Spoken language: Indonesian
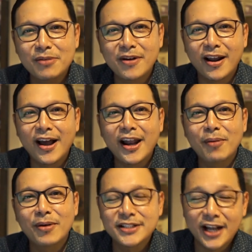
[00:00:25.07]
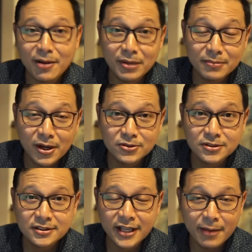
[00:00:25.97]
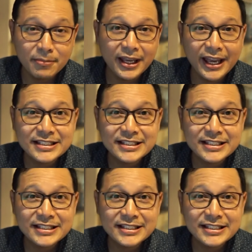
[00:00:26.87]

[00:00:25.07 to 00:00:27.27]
Perkenalkan nama saya Rahmat Barus, MBA.